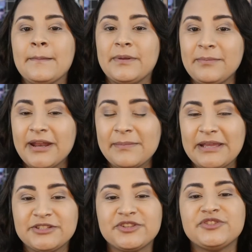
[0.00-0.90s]

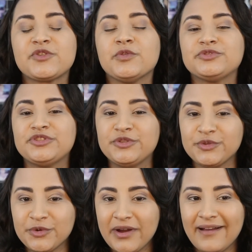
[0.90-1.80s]
Primeiramente, a gente
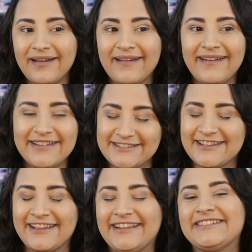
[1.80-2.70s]
continua
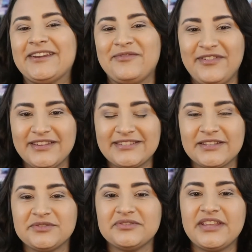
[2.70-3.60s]
essa entrevista
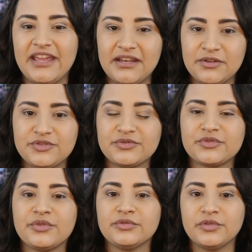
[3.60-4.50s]
do Daniel junto
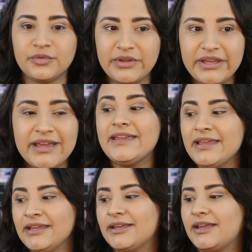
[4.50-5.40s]
com o Louis
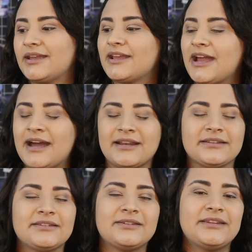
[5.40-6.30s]
e Cara,
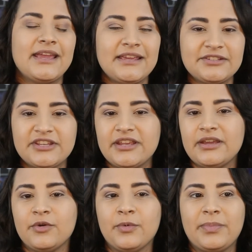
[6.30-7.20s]
desde
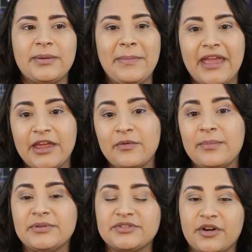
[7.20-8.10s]
o primeiro
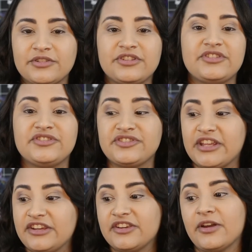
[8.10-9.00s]
episódio a gente
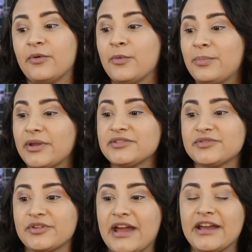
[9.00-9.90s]
tinha um
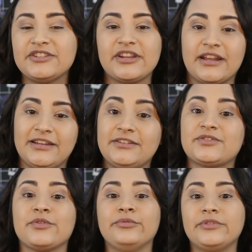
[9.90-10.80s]
personagem ali
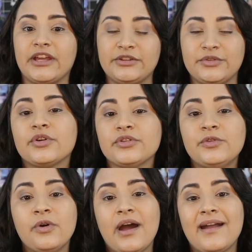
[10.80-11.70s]
sondando
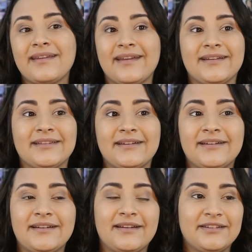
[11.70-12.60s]
toda
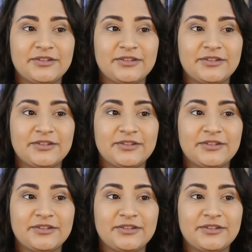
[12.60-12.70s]
aquela,